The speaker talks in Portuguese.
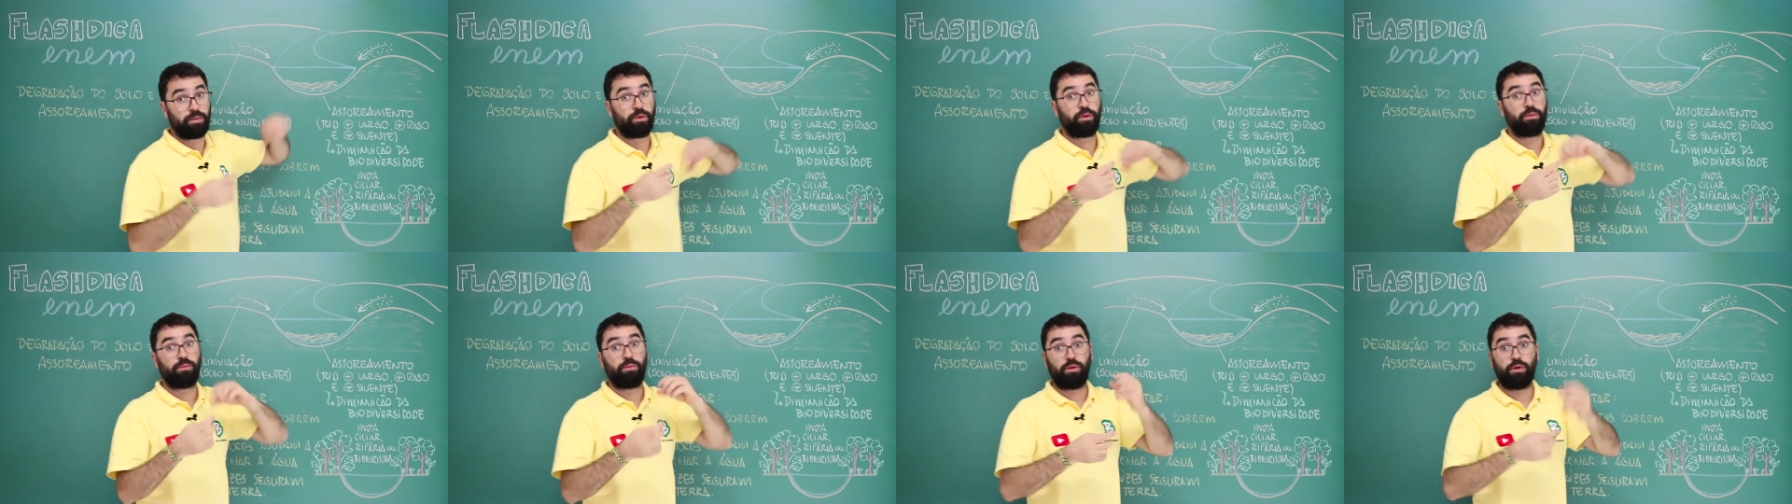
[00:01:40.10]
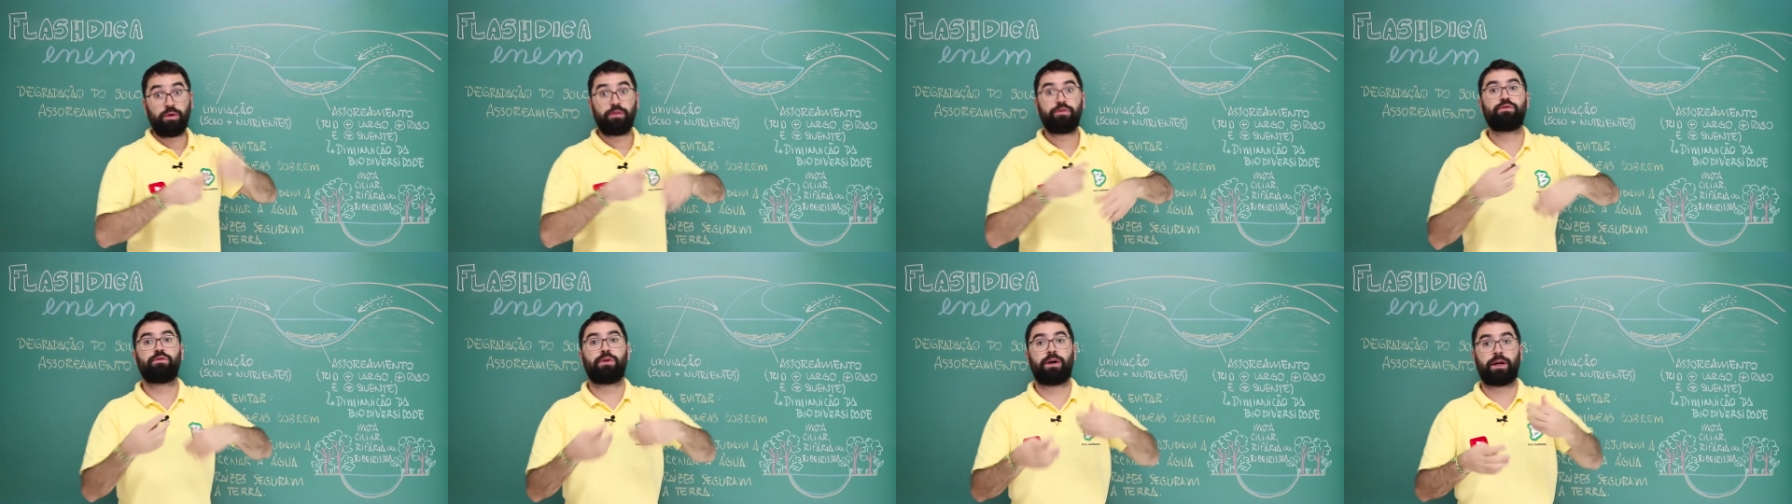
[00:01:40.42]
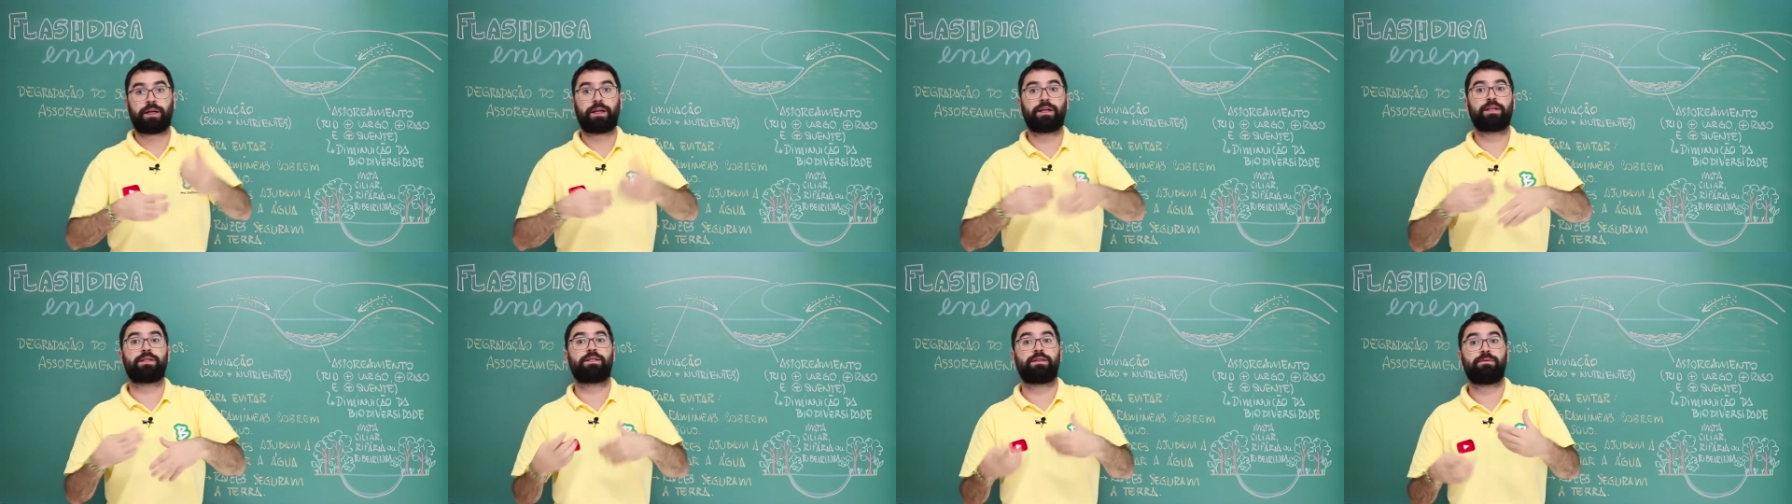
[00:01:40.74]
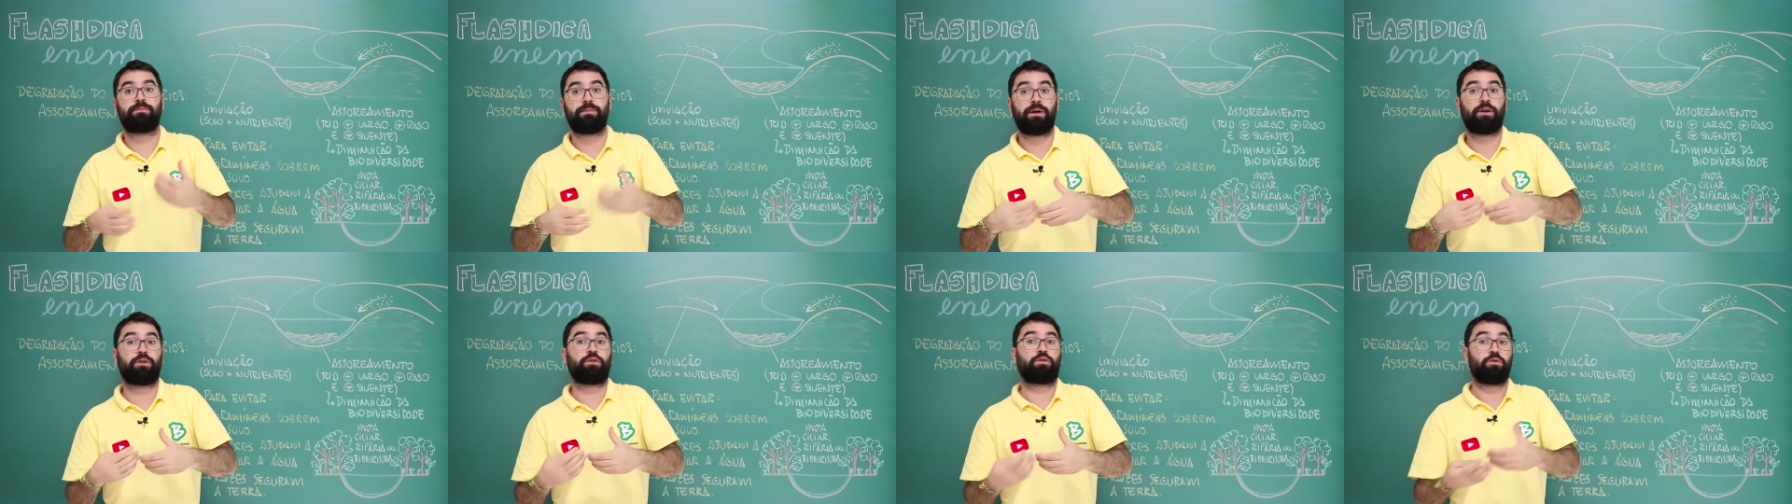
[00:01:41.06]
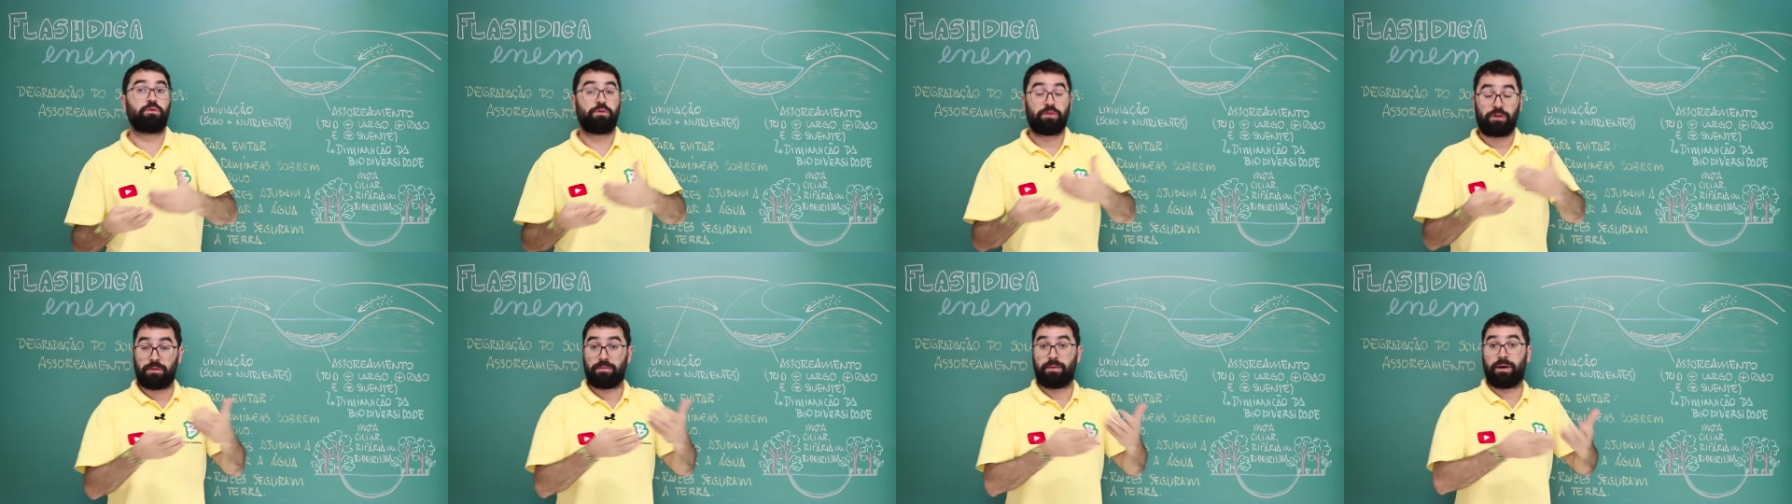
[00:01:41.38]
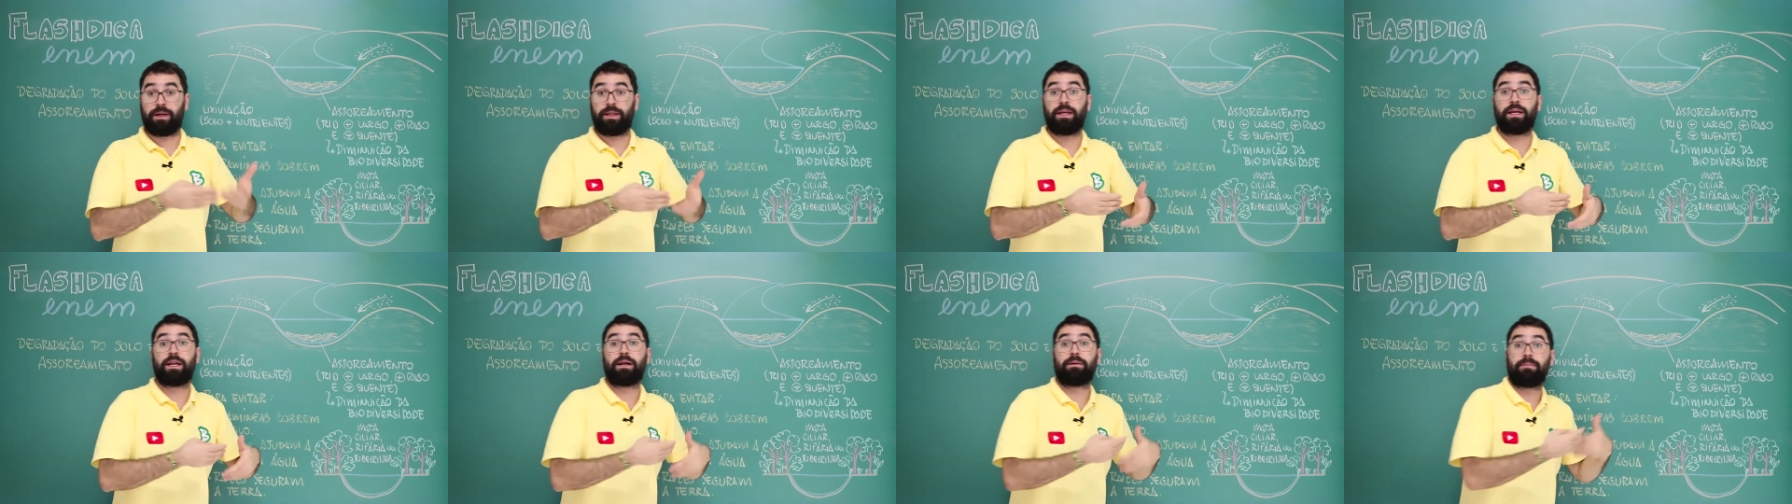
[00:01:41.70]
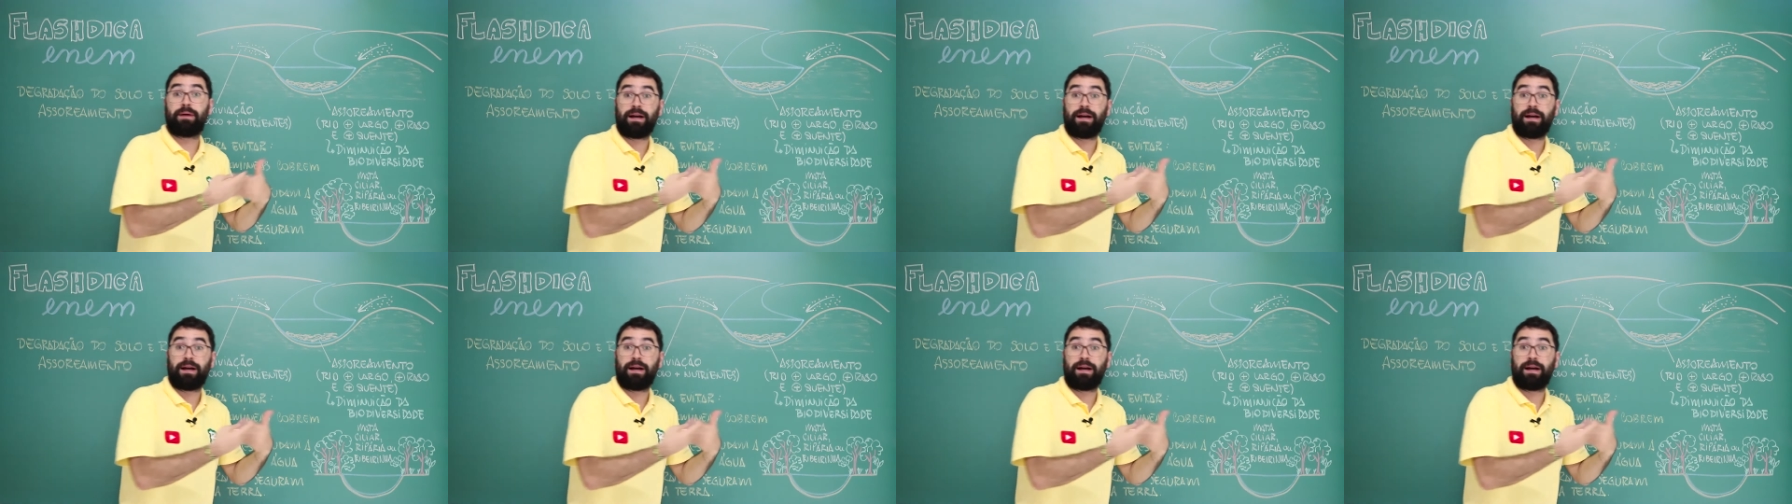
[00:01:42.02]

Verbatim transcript: promova um aquecimento de maneira